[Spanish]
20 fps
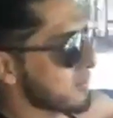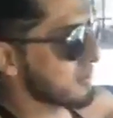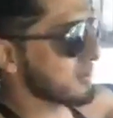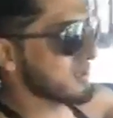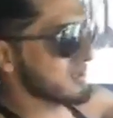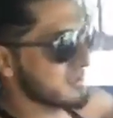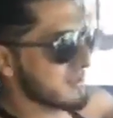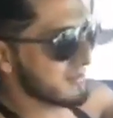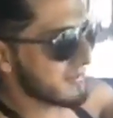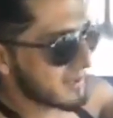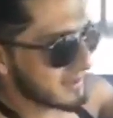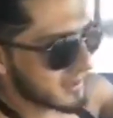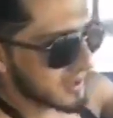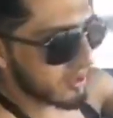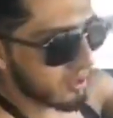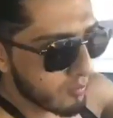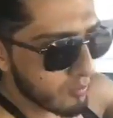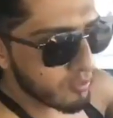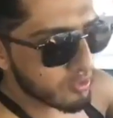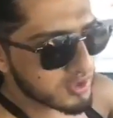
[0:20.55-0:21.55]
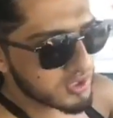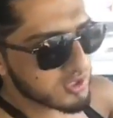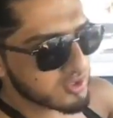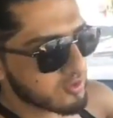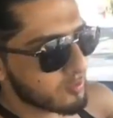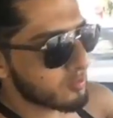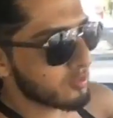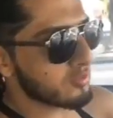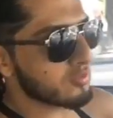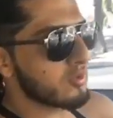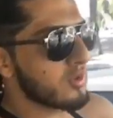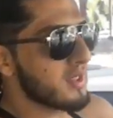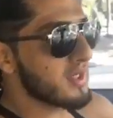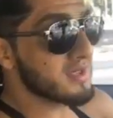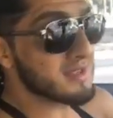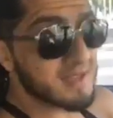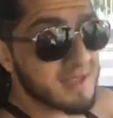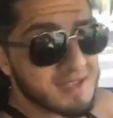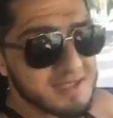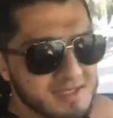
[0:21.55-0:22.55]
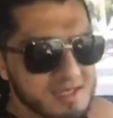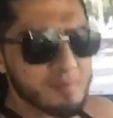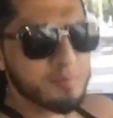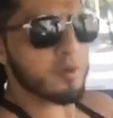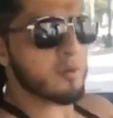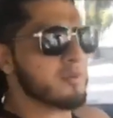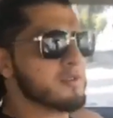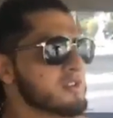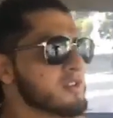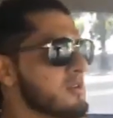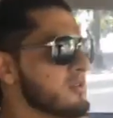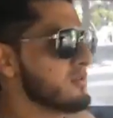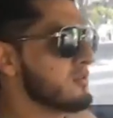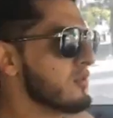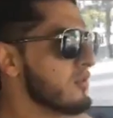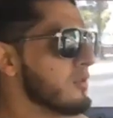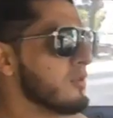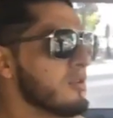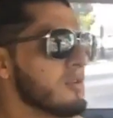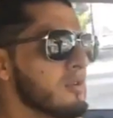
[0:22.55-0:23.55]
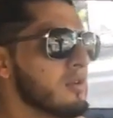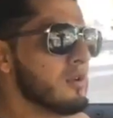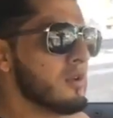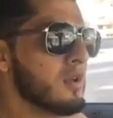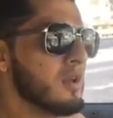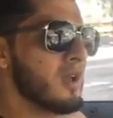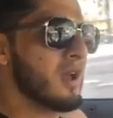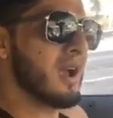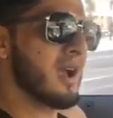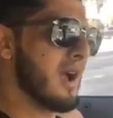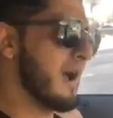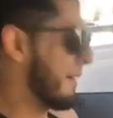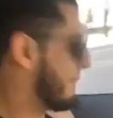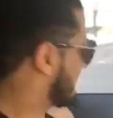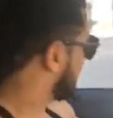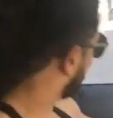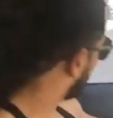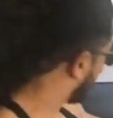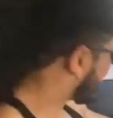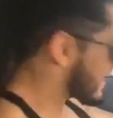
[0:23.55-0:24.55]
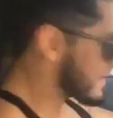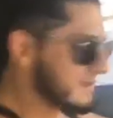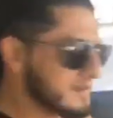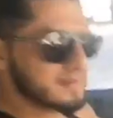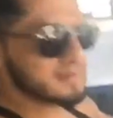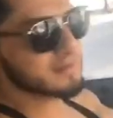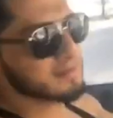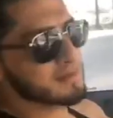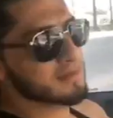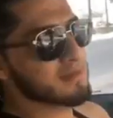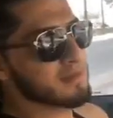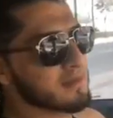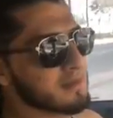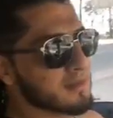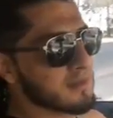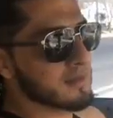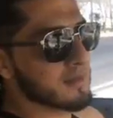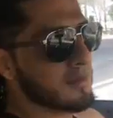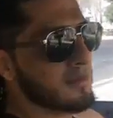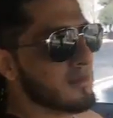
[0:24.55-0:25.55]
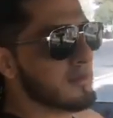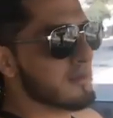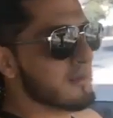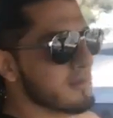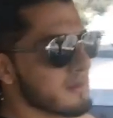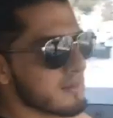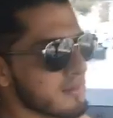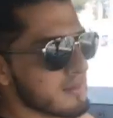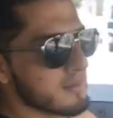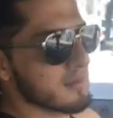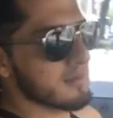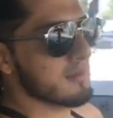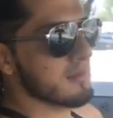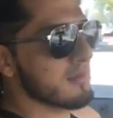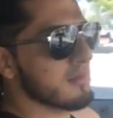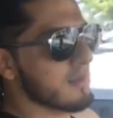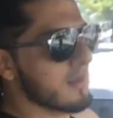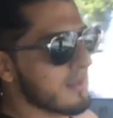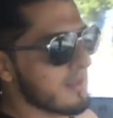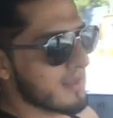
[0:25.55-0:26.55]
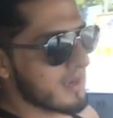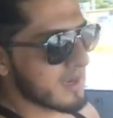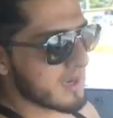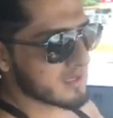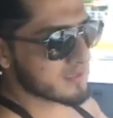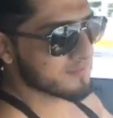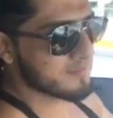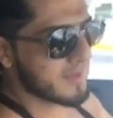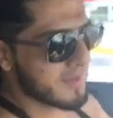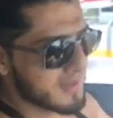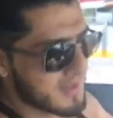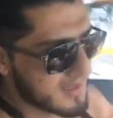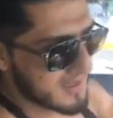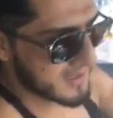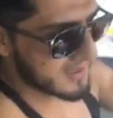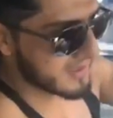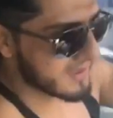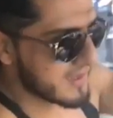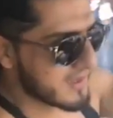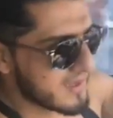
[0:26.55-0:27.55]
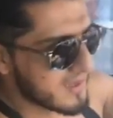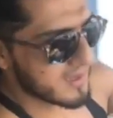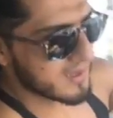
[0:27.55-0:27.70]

donde se me han dado muchas oportunidades y las he aprovechado todo. Jamás le daré la espalda